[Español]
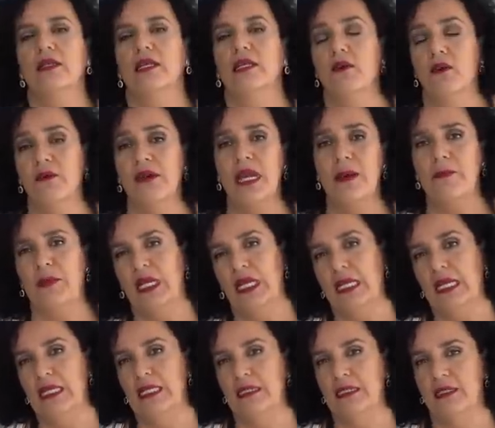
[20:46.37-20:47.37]
Lo voy a
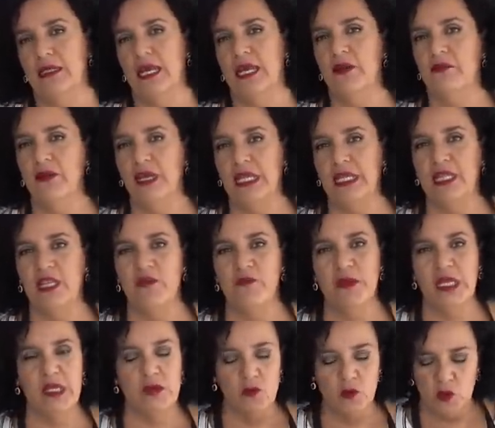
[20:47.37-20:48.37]
precalentar 20
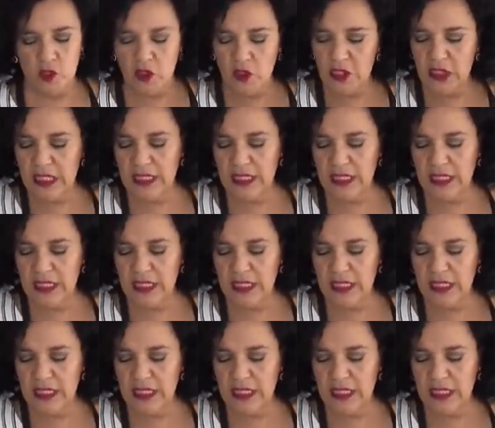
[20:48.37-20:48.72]
minutos.